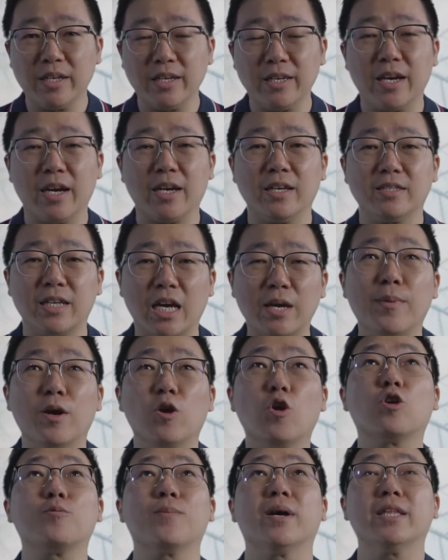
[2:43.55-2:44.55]
Ya, saya
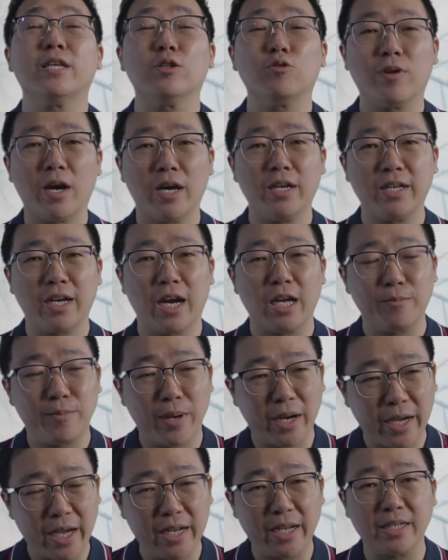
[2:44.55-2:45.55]
menghormati Tuhan dengan
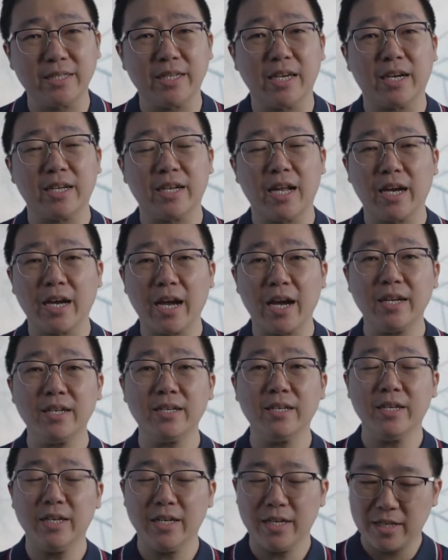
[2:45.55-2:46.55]
pakaian yang saya kenakan.